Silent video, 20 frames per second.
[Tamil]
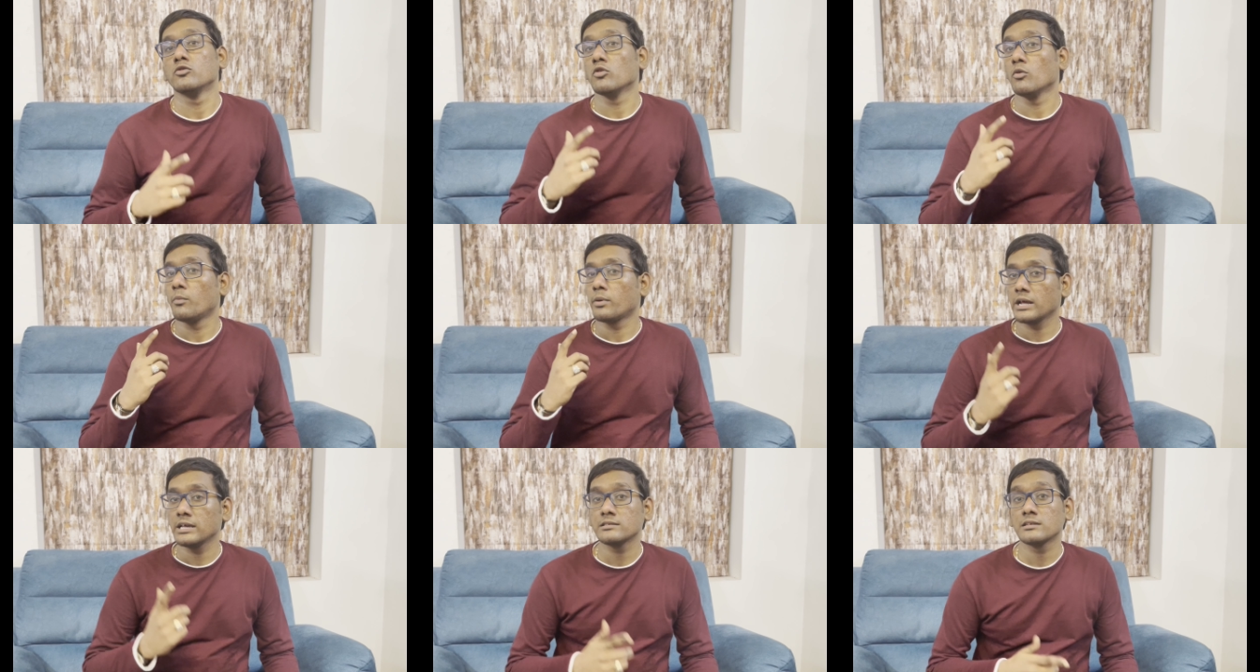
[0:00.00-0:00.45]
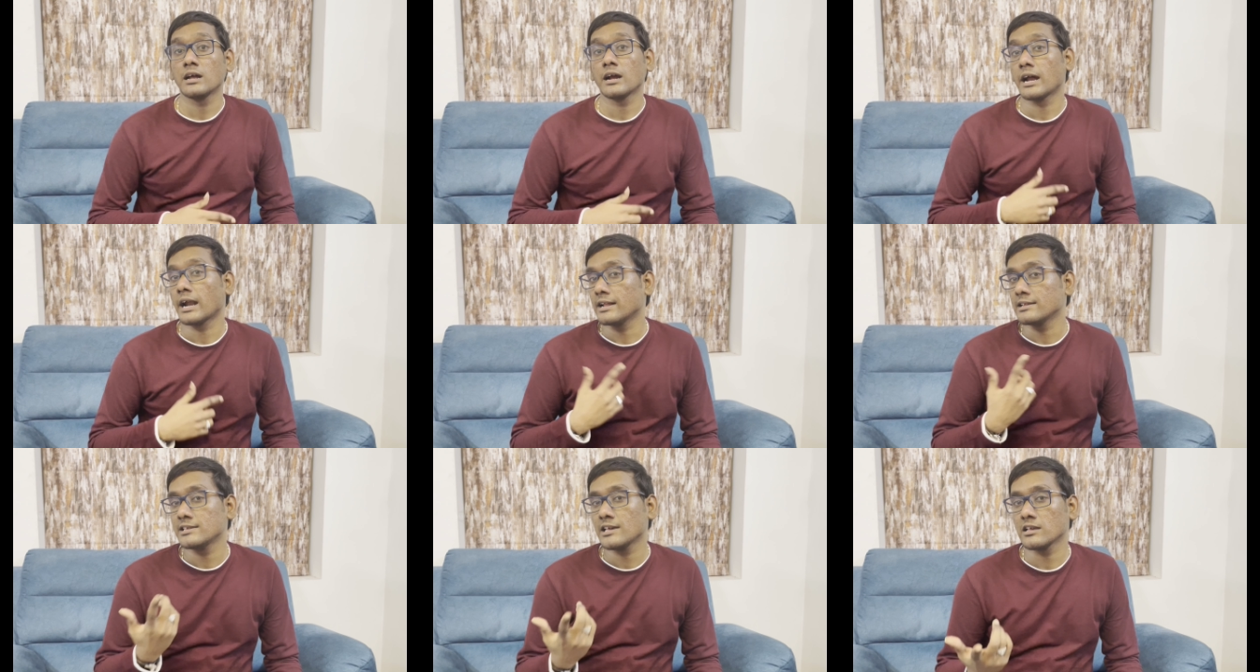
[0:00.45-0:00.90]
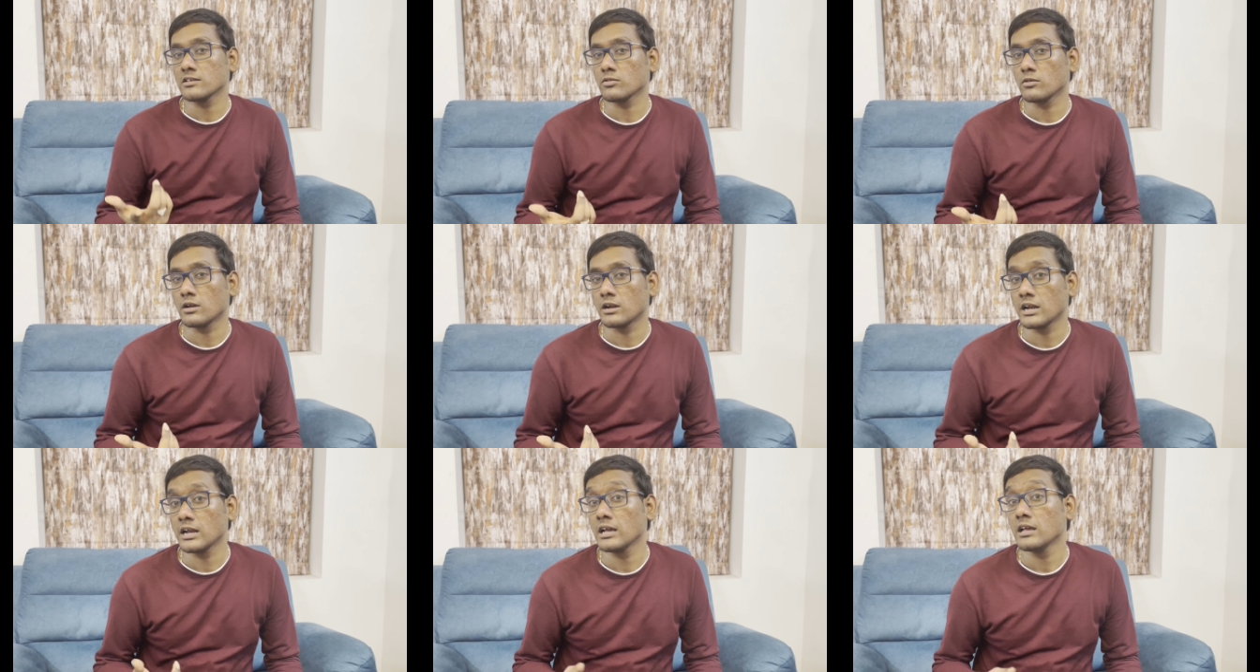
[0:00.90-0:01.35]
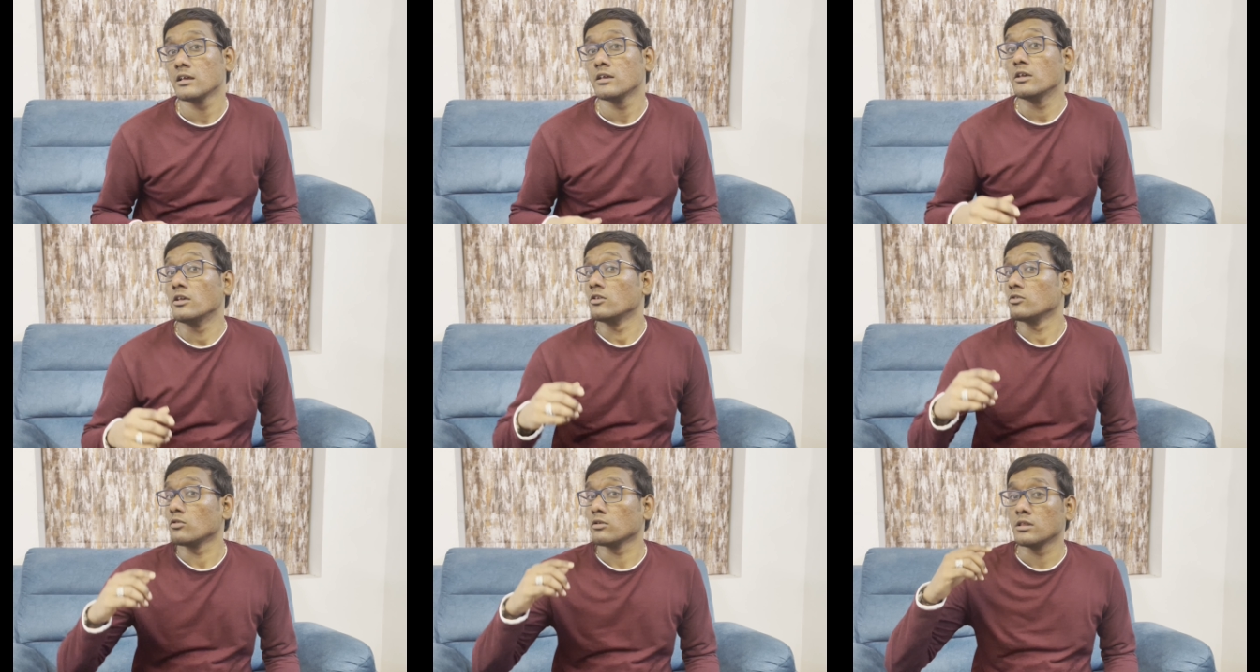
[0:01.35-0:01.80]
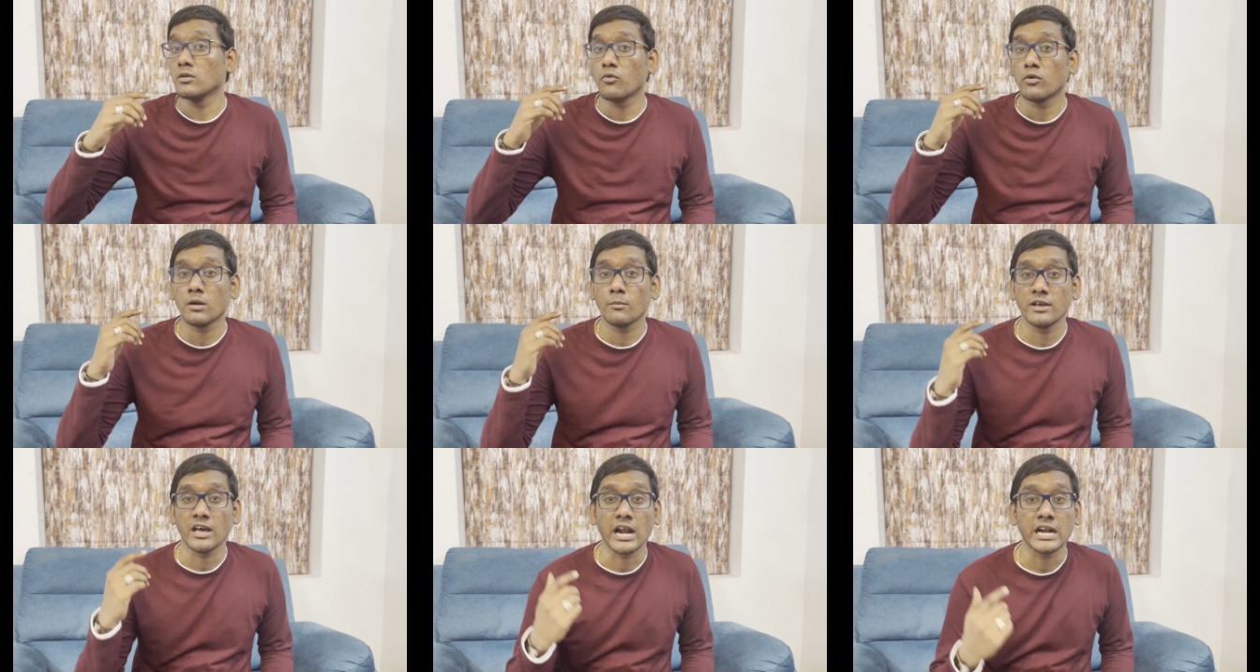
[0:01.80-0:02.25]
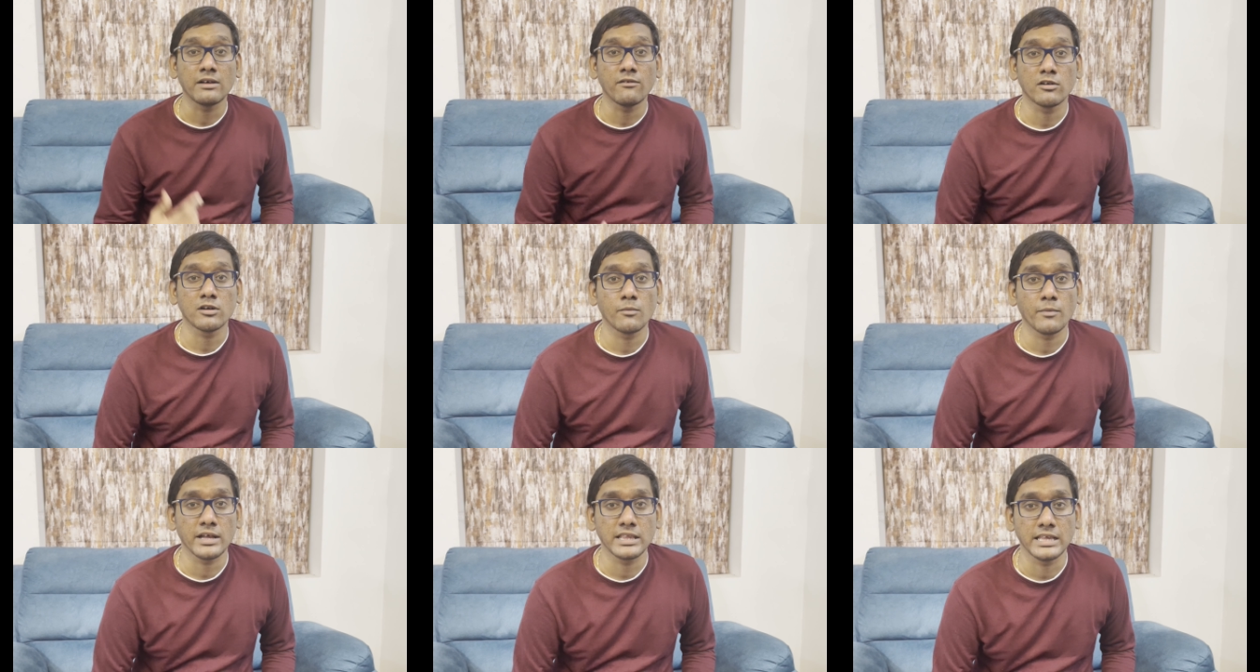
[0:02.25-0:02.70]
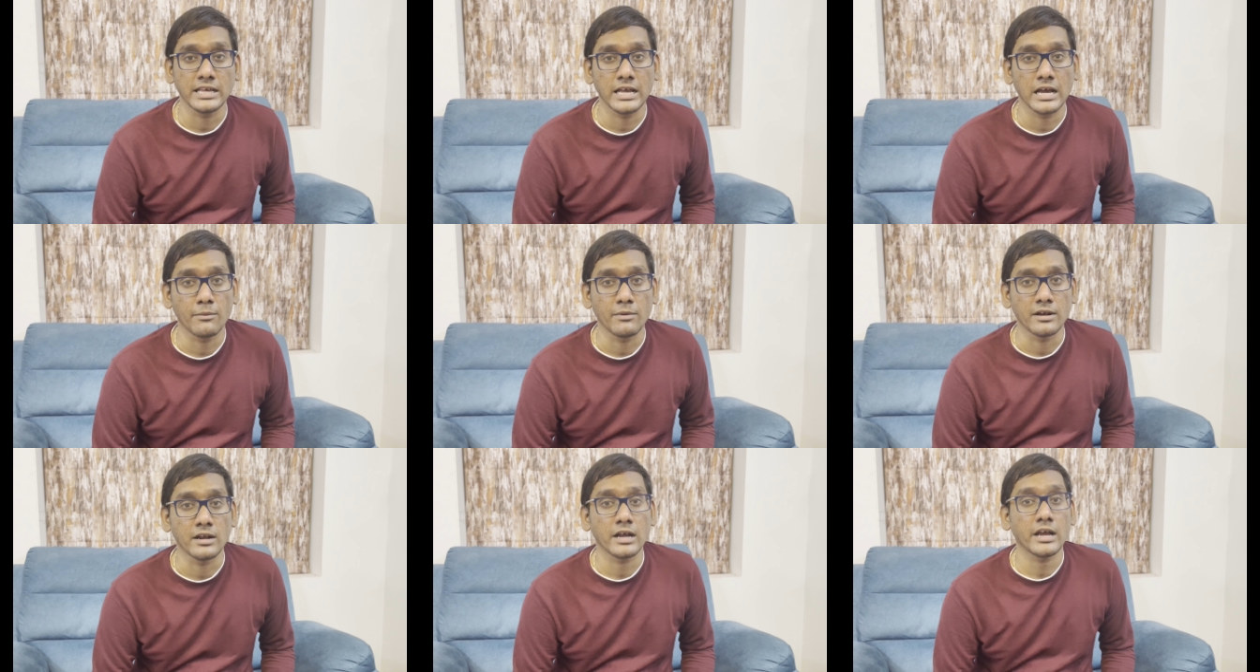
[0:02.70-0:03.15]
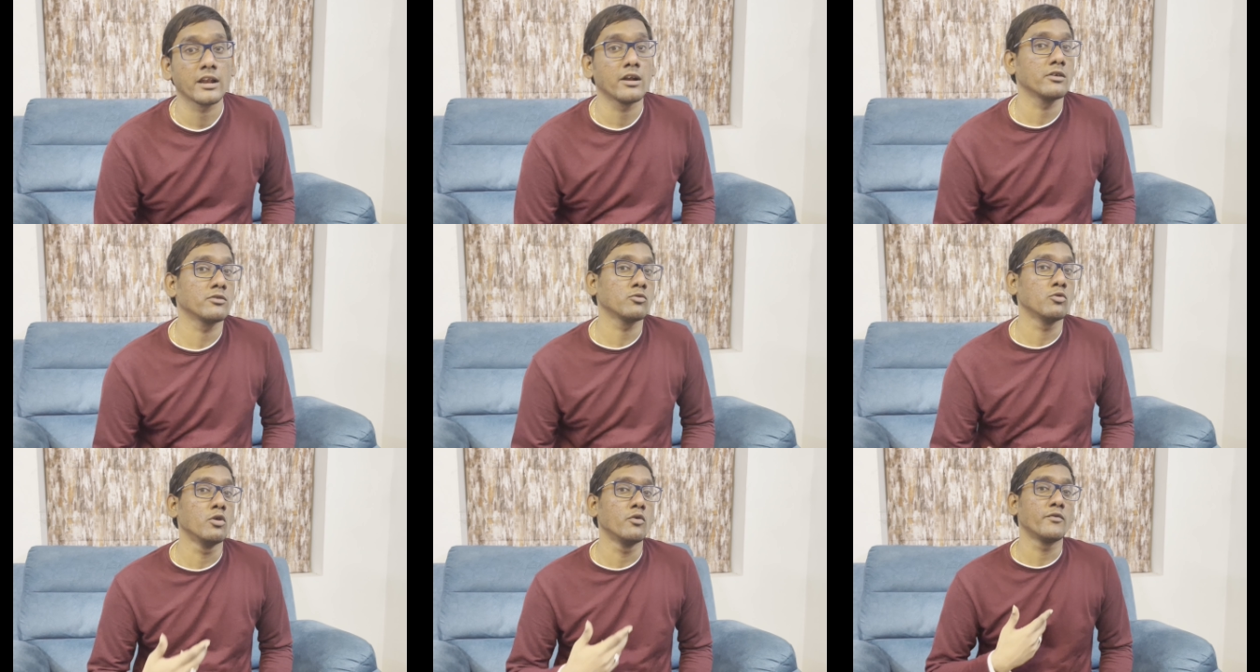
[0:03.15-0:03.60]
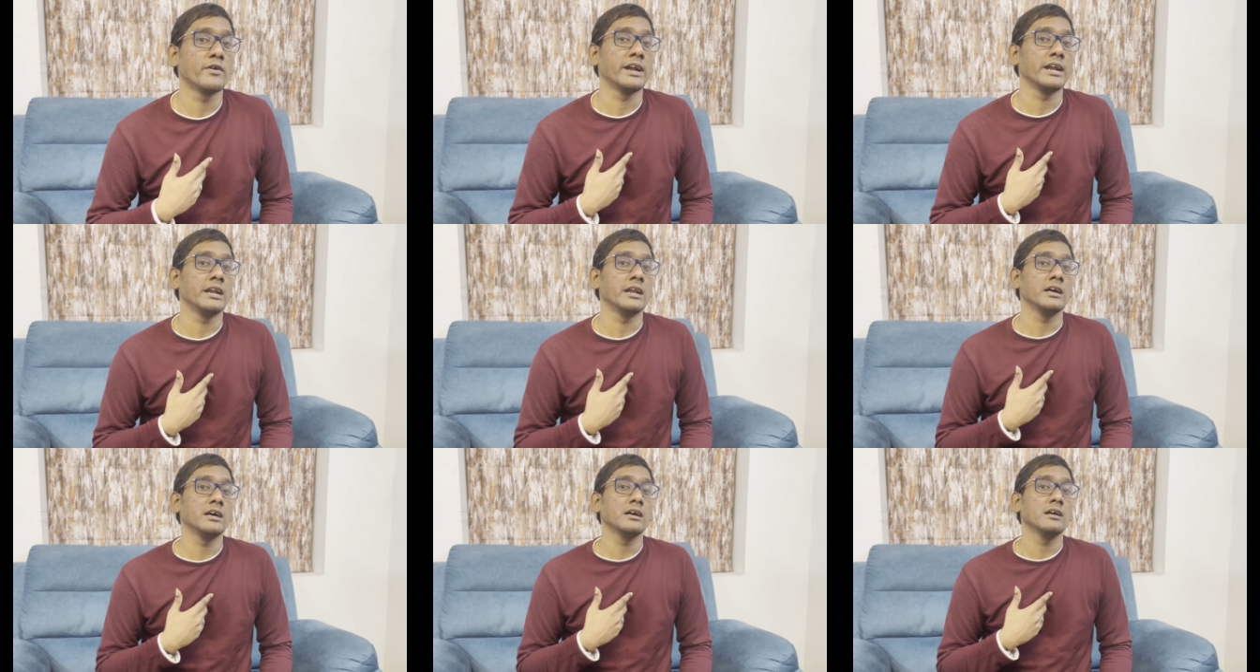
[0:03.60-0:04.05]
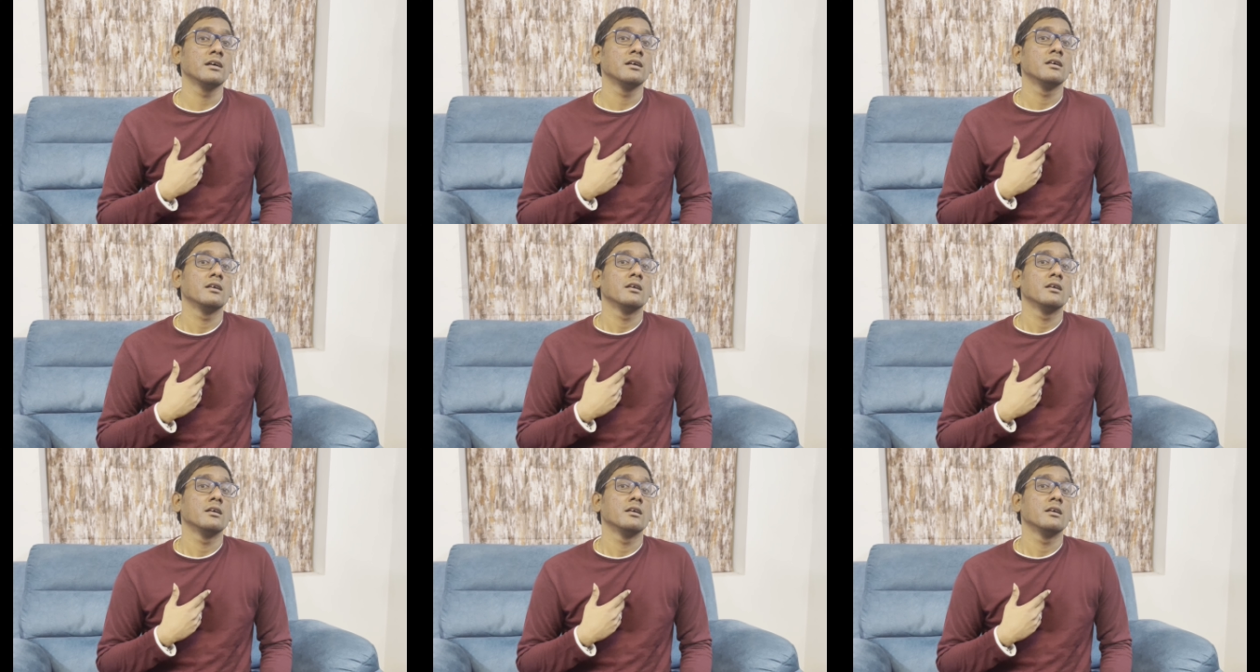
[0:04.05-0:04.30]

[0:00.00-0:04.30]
ஸோ ப்ரைஸ் நான் கடைசியாக சொல்கிறேன் ஸோ இந்த ஃபோன் நம்ம யார்கிட்ட வாங்கணும்னு பார்த்தீங்க அப்படின்னாக்கா என்னோடய ஸ்கூல் ஃப்ரெண்டு